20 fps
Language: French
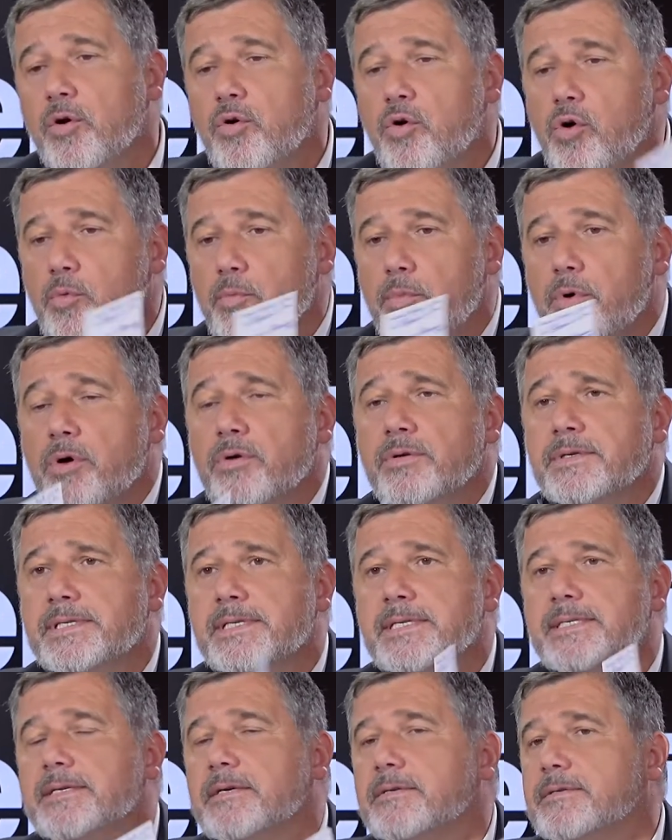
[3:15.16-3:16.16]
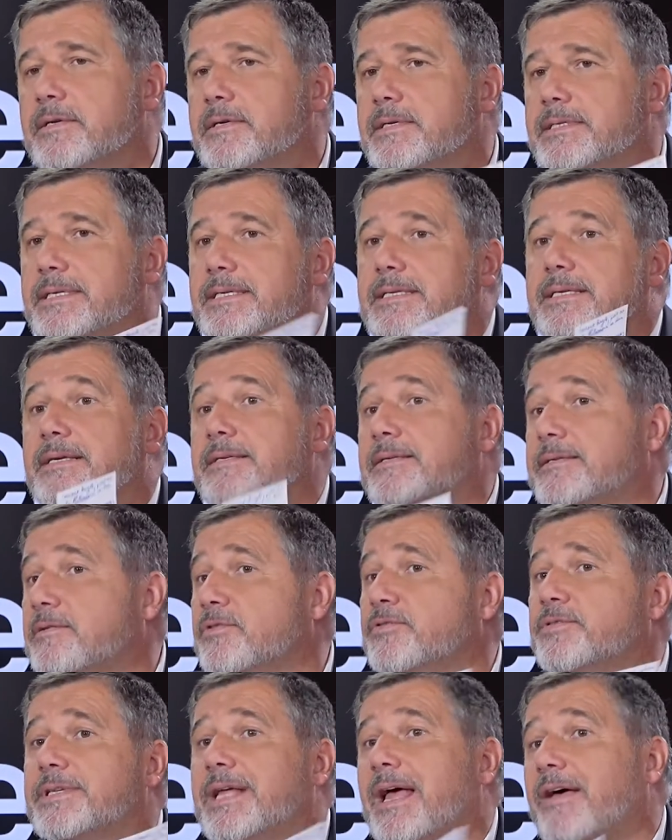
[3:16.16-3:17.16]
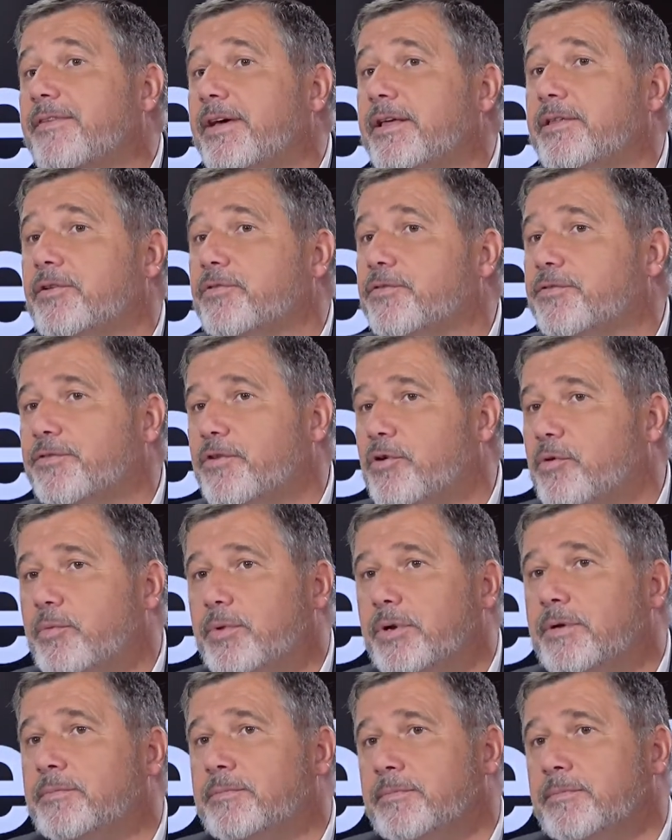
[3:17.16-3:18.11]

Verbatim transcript: Comment ces, instances travaillent ensemble